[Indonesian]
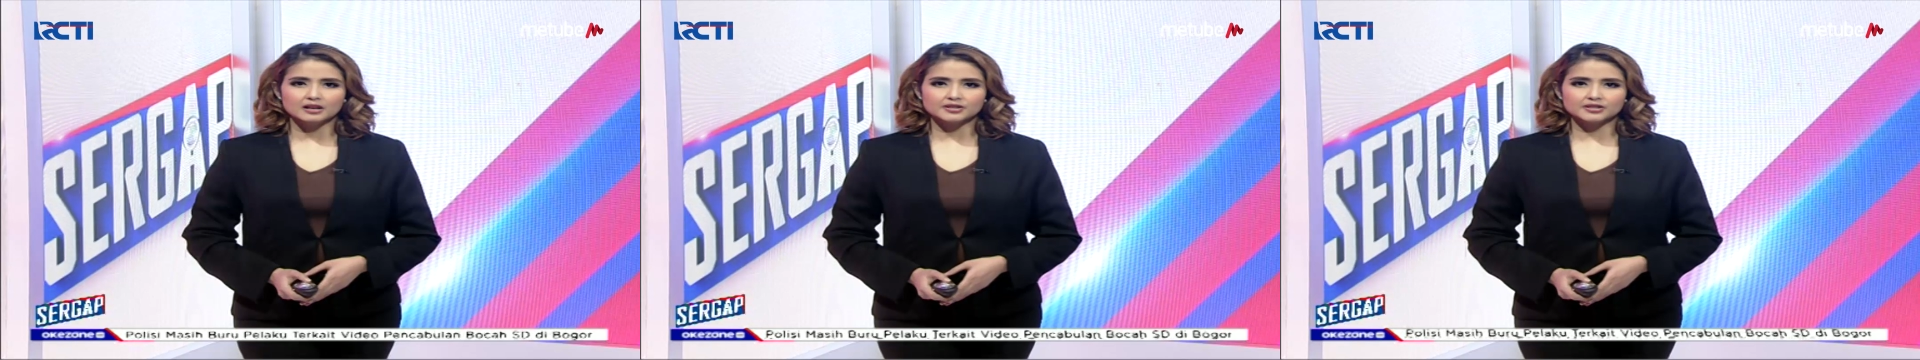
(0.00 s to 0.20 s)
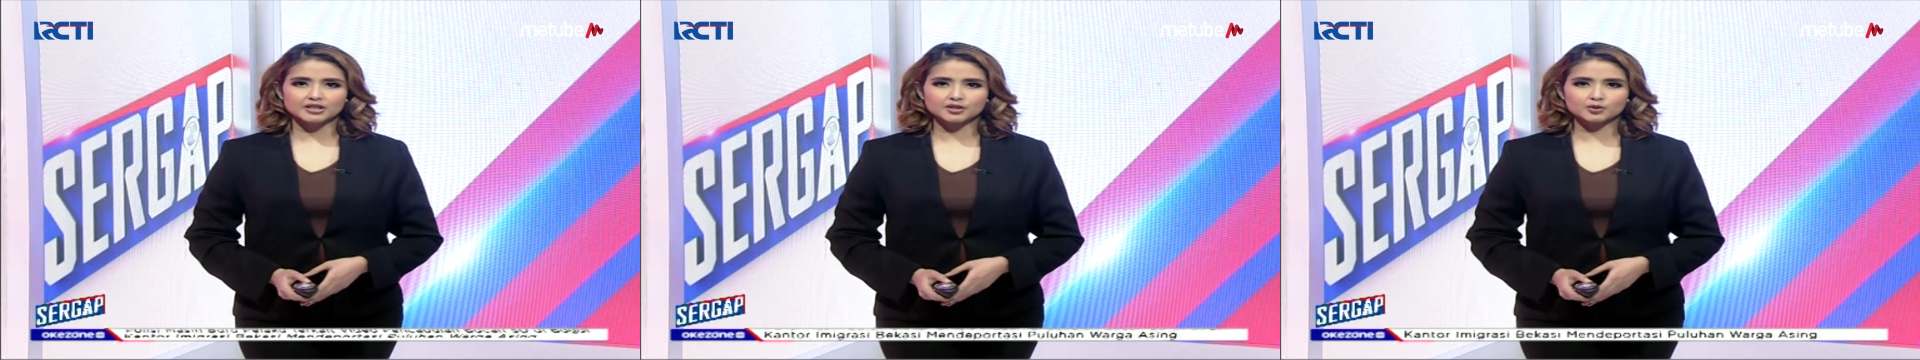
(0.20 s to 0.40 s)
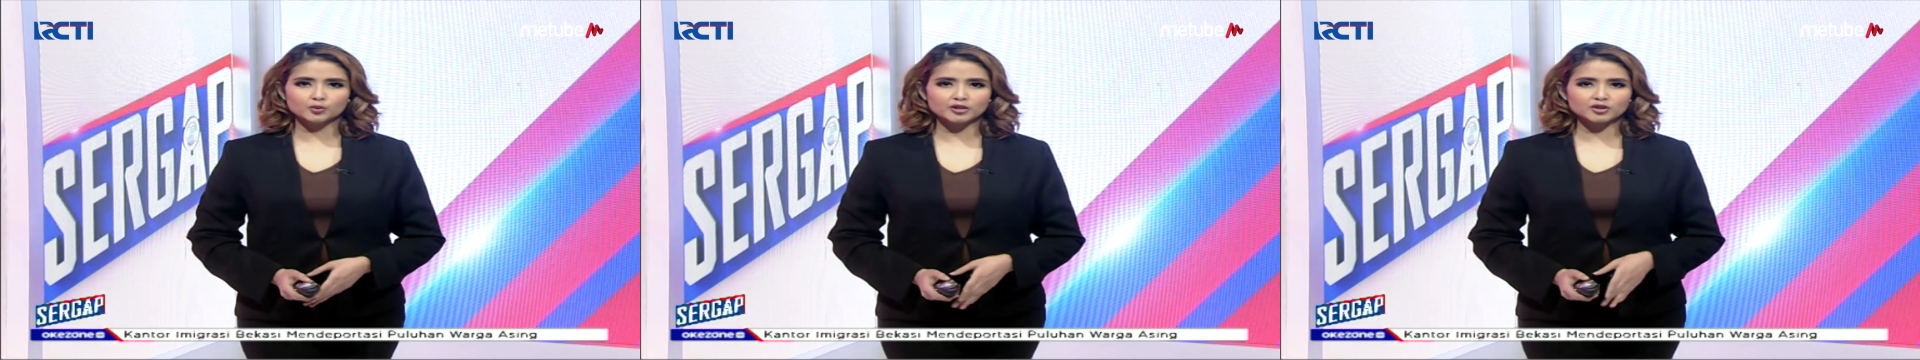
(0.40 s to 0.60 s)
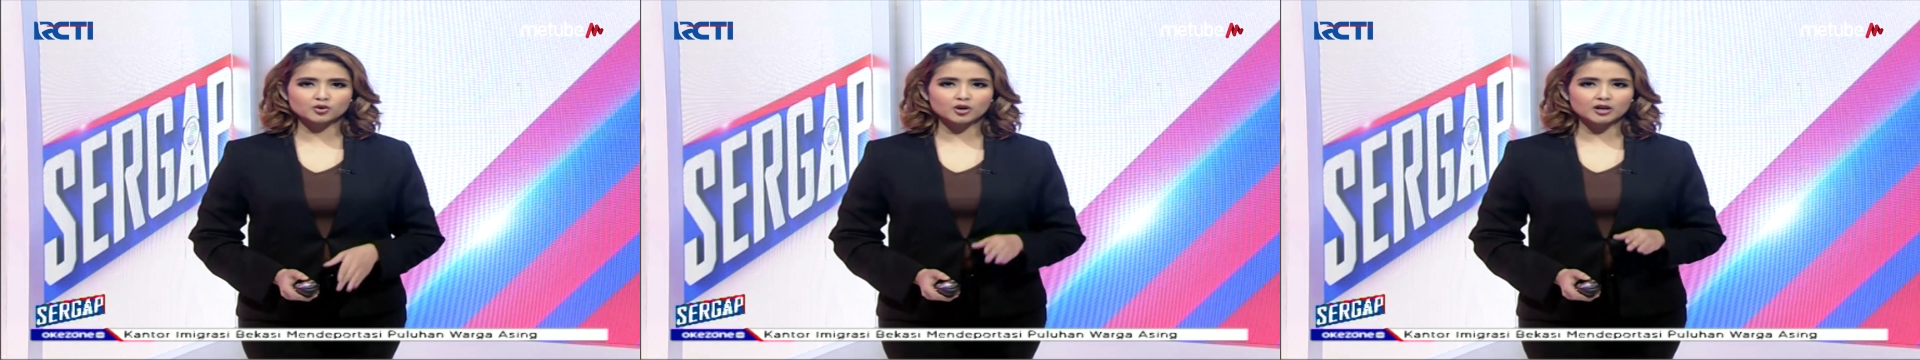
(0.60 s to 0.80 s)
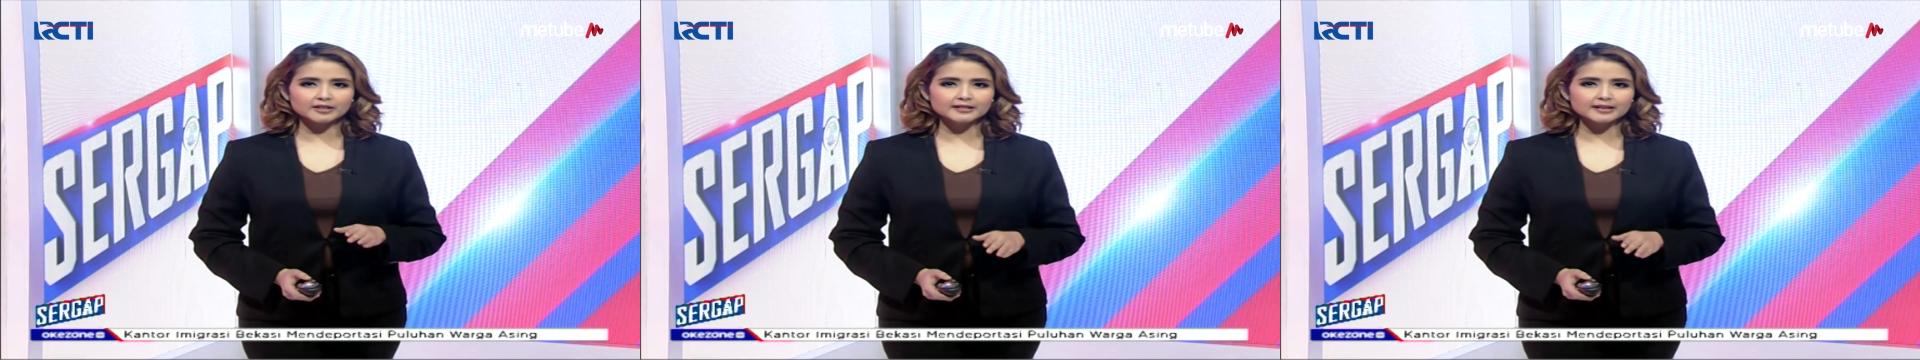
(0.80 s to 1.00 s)
Siswi
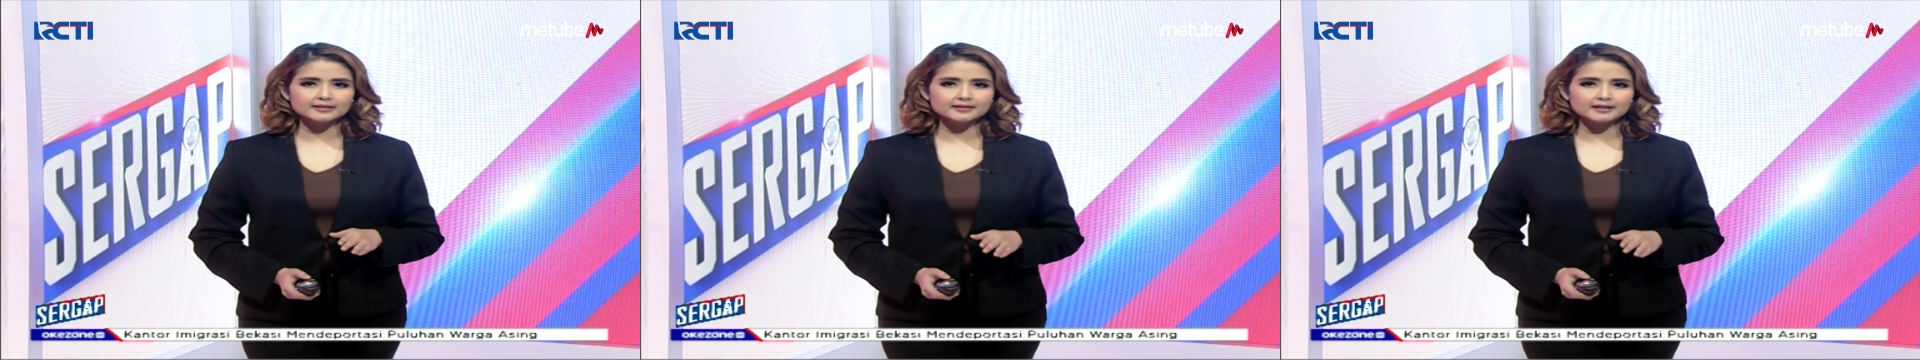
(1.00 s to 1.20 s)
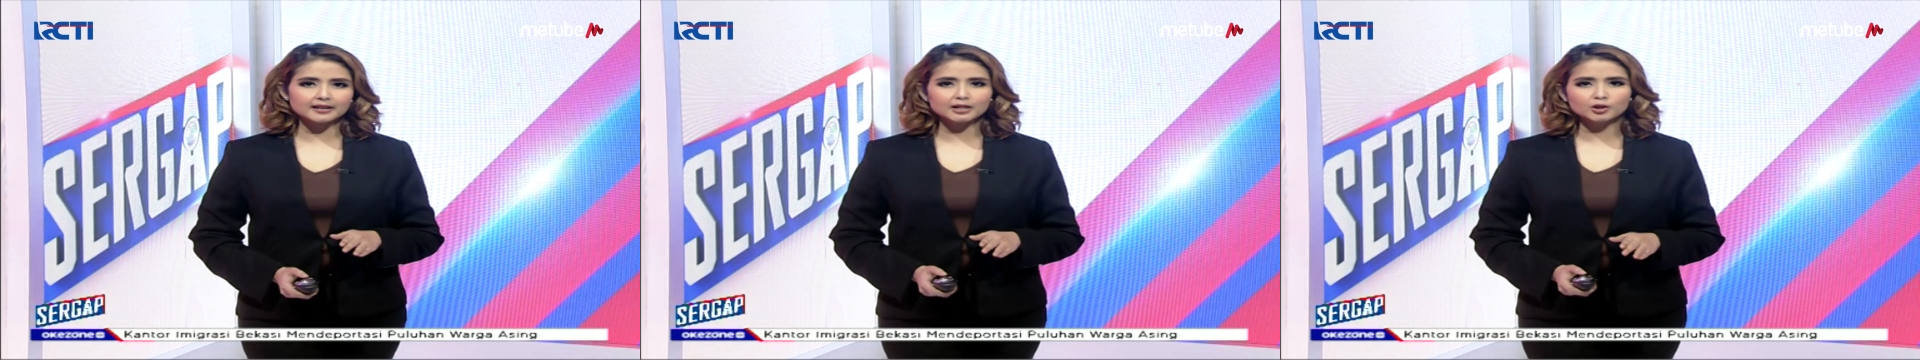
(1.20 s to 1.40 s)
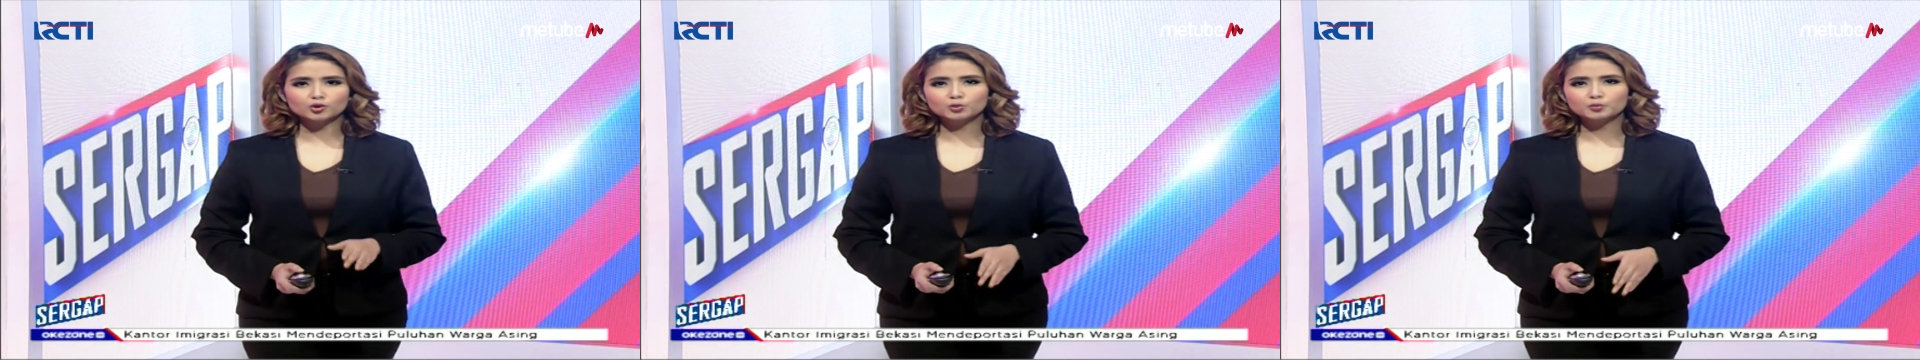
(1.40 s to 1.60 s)
sekolah dasar di